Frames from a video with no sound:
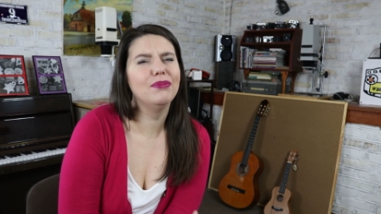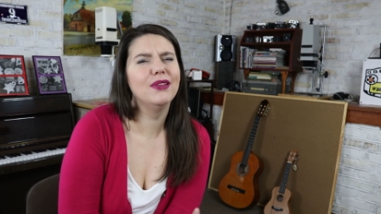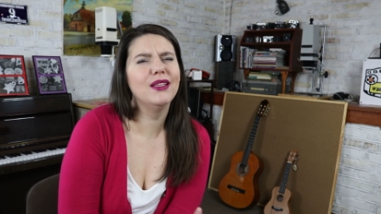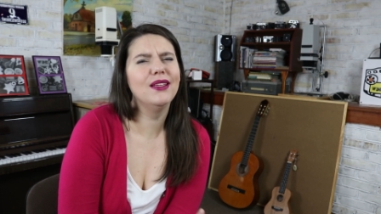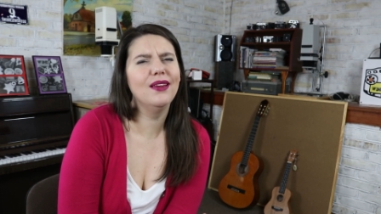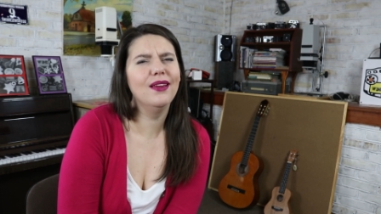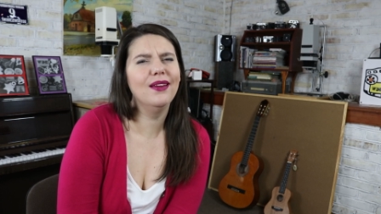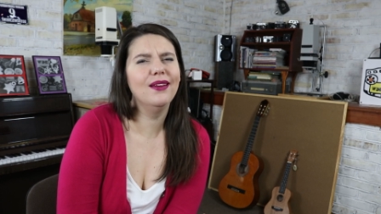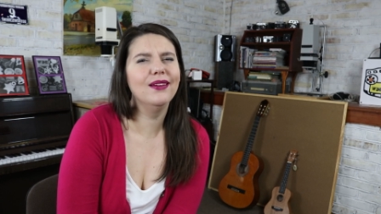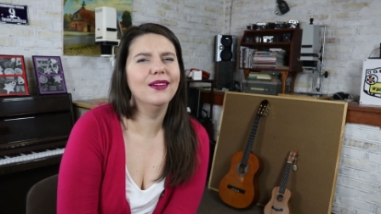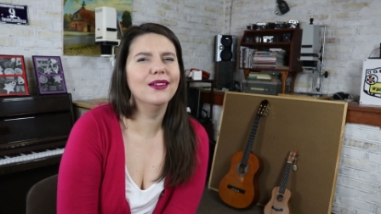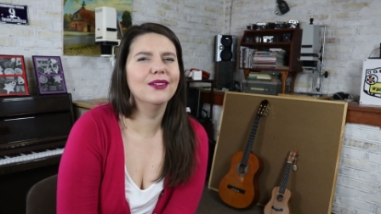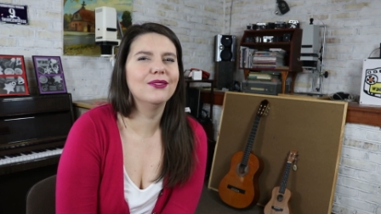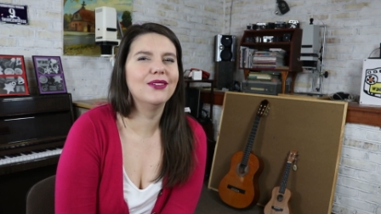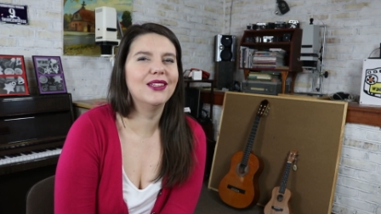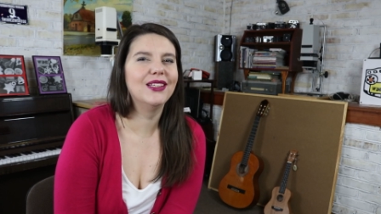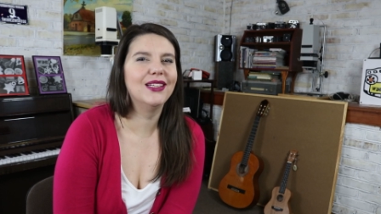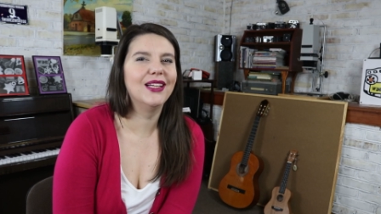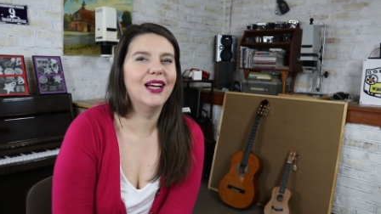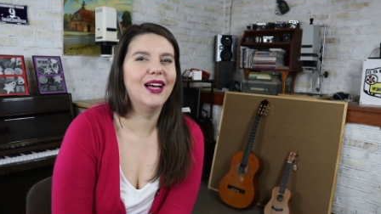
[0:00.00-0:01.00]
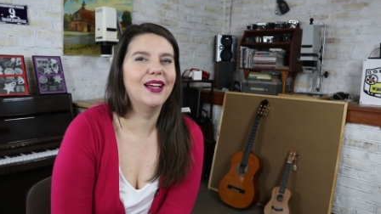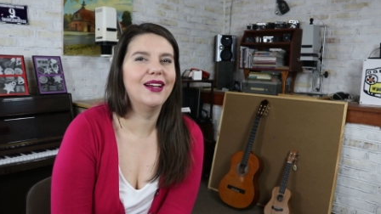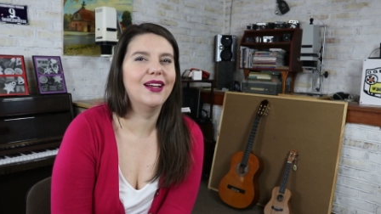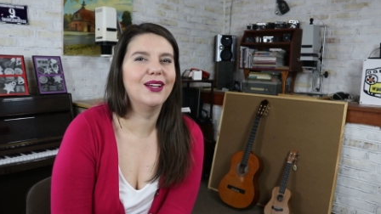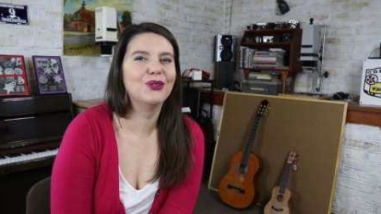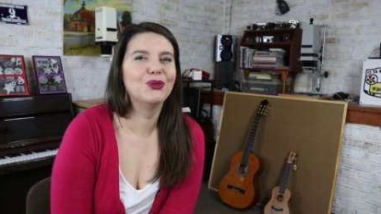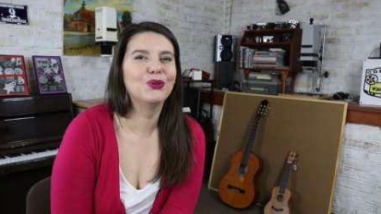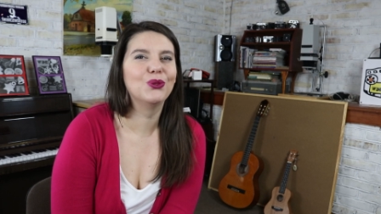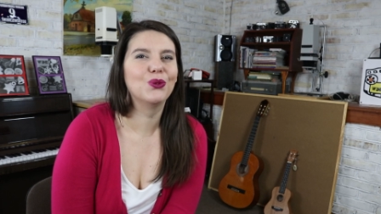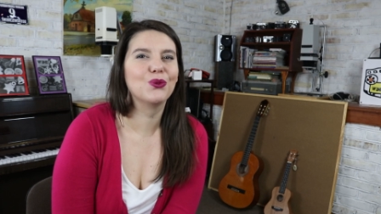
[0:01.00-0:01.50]
piękną
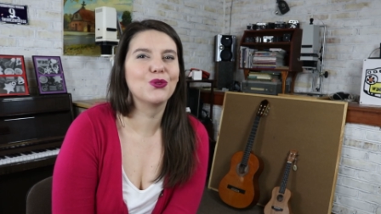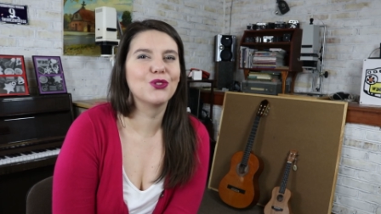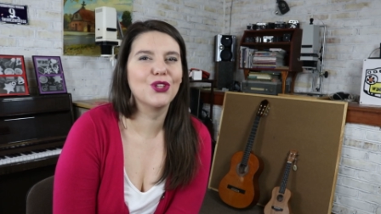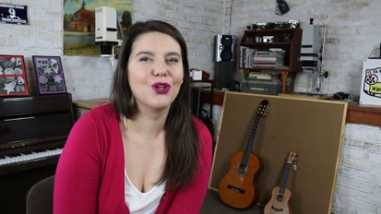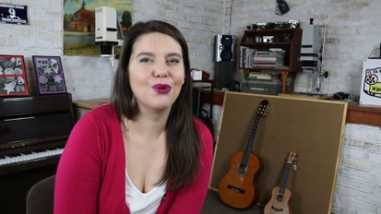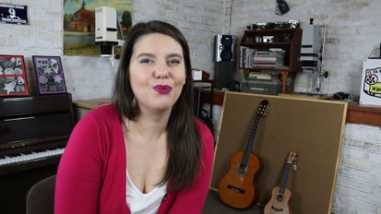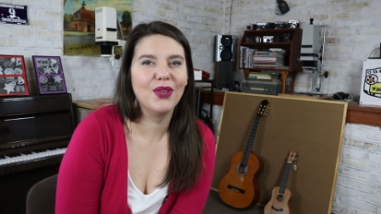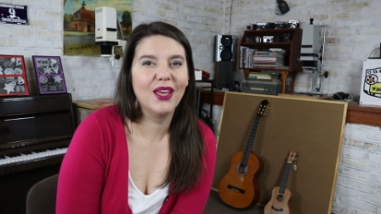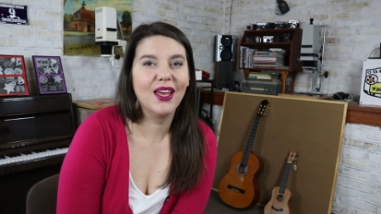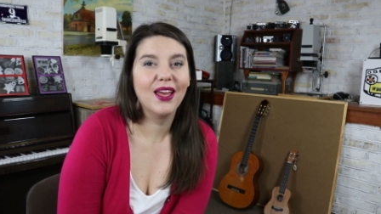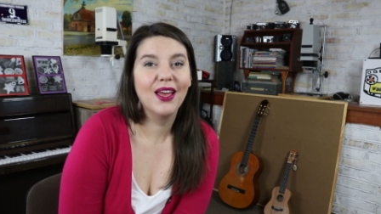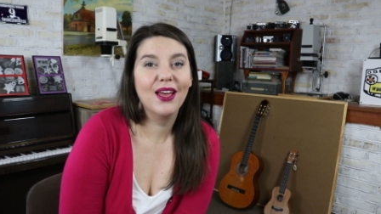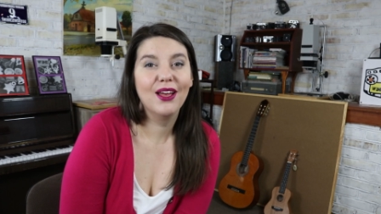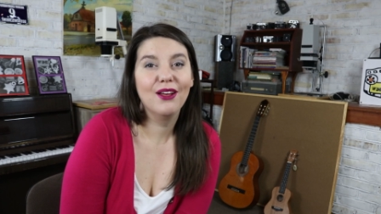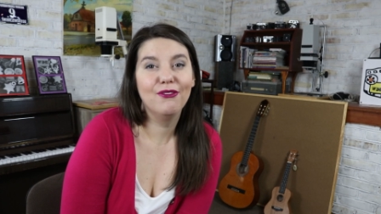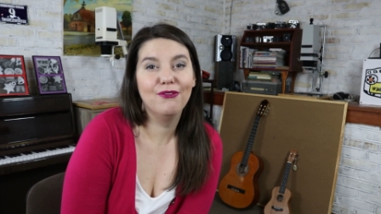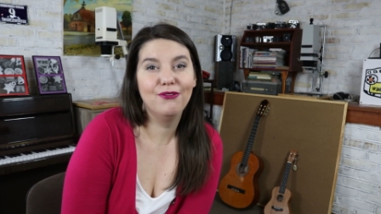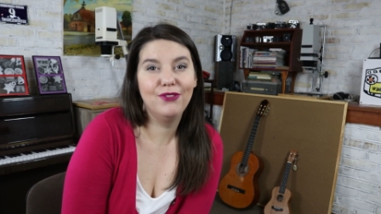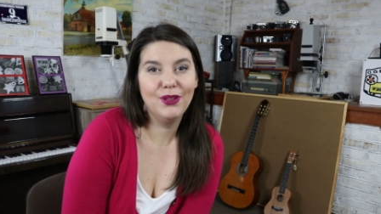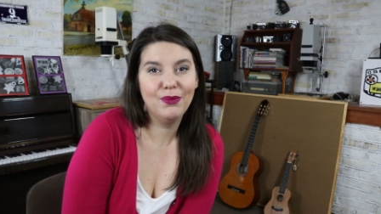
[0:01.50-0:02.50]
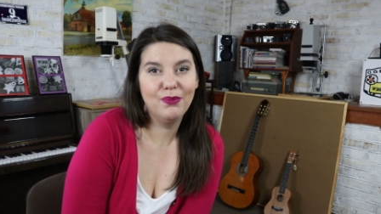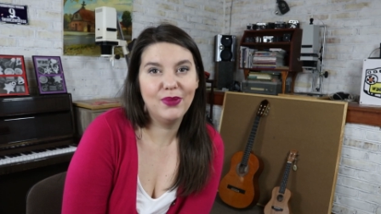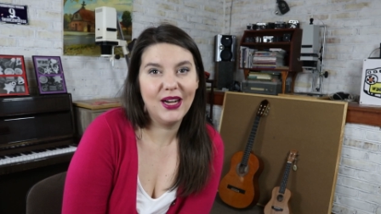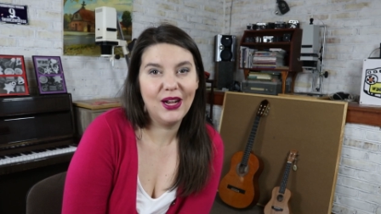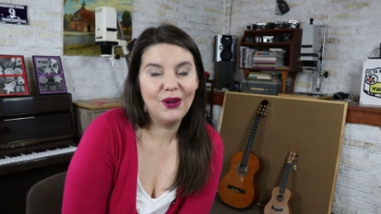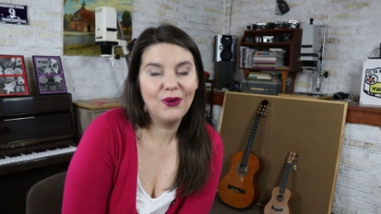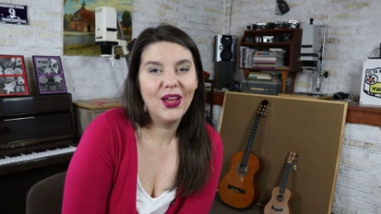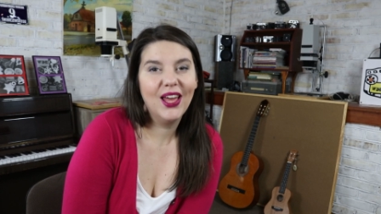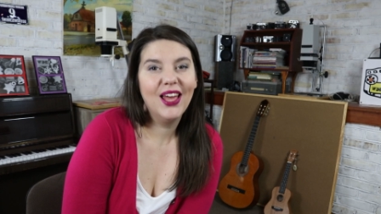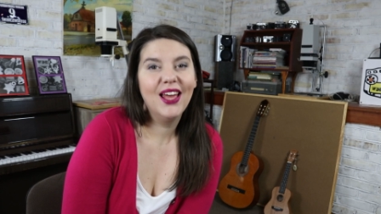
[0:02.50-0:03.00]
gitarę, którą sobie
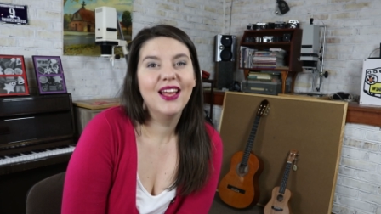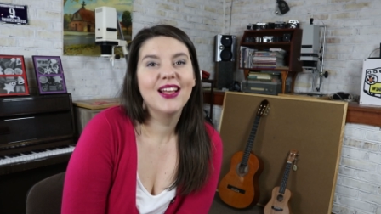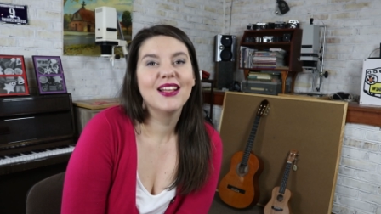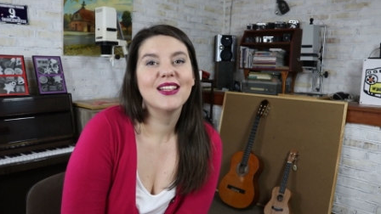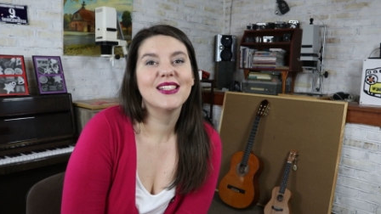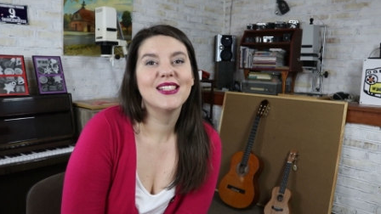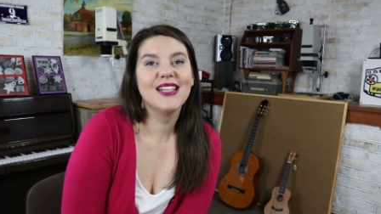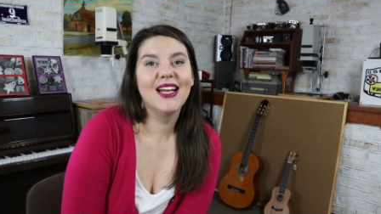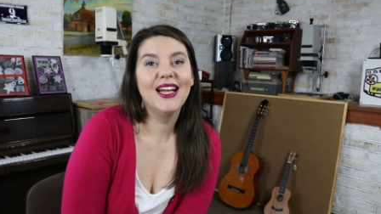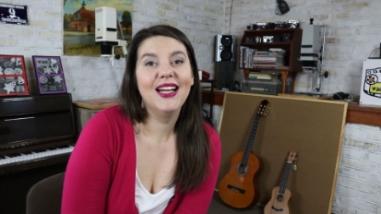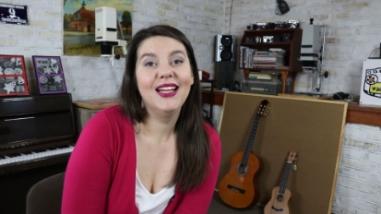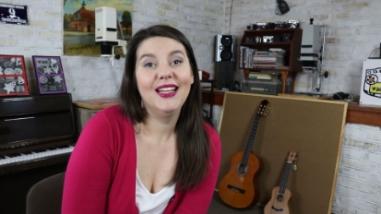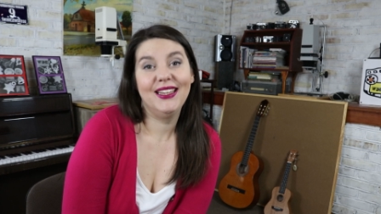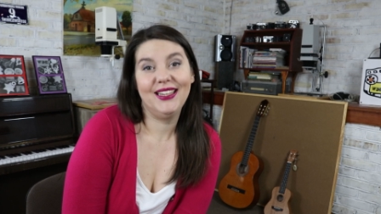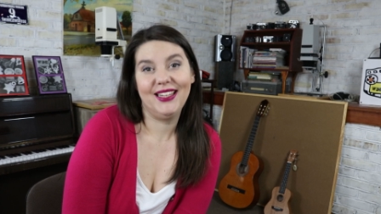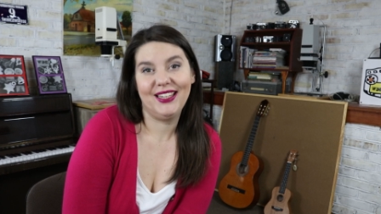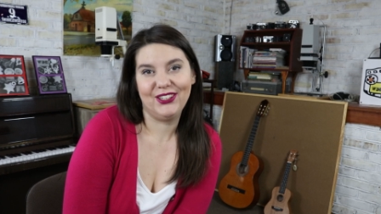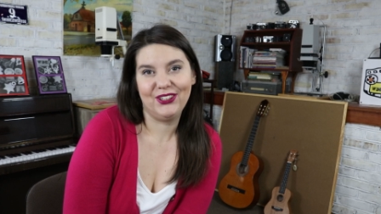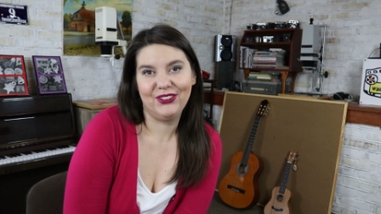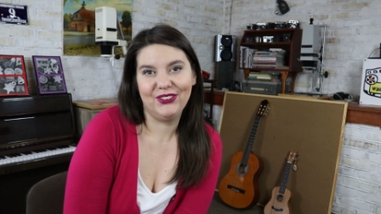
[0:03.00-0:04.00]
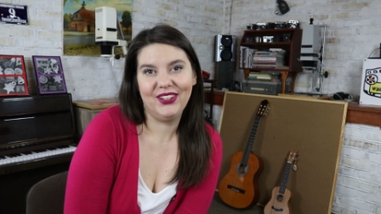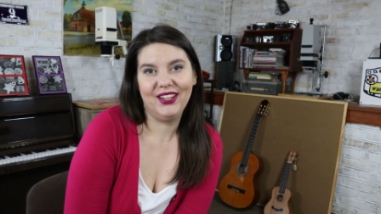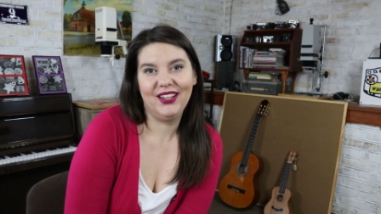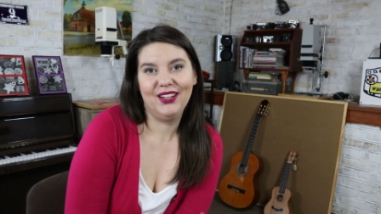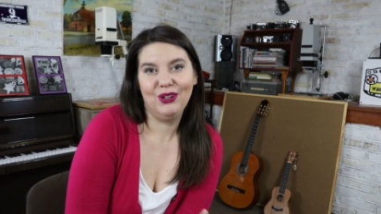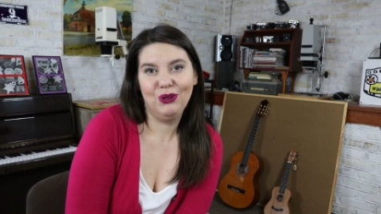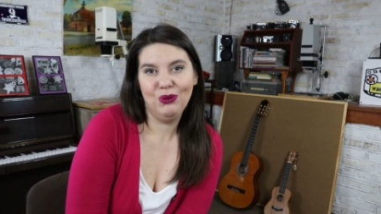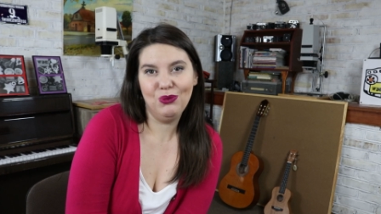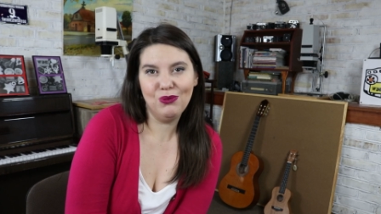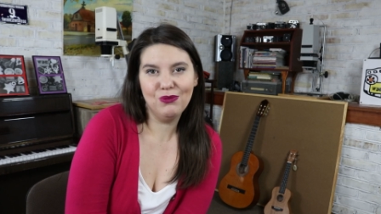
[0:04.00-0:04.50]
wybrał za nagrodę
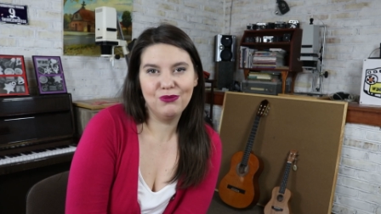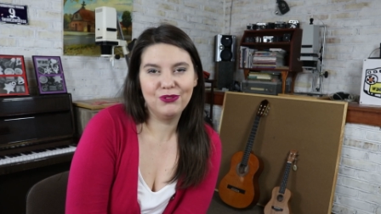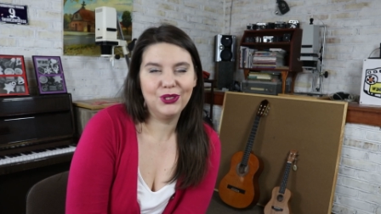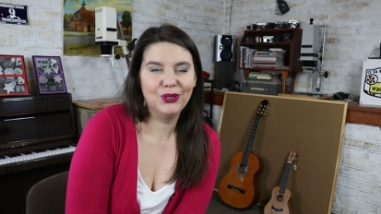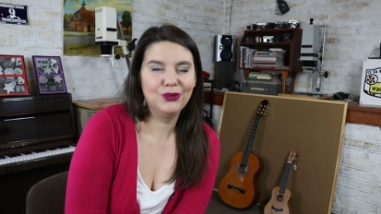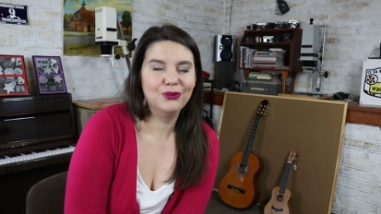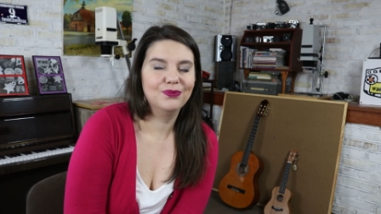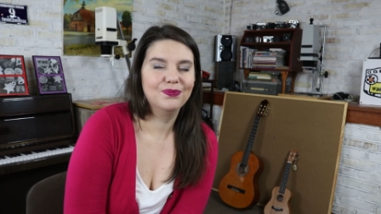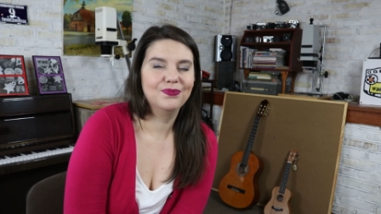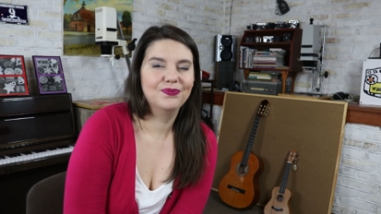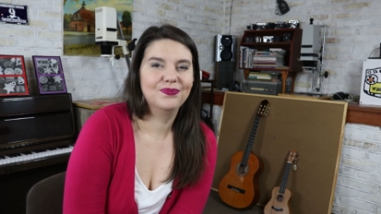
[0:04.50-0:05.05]
główną.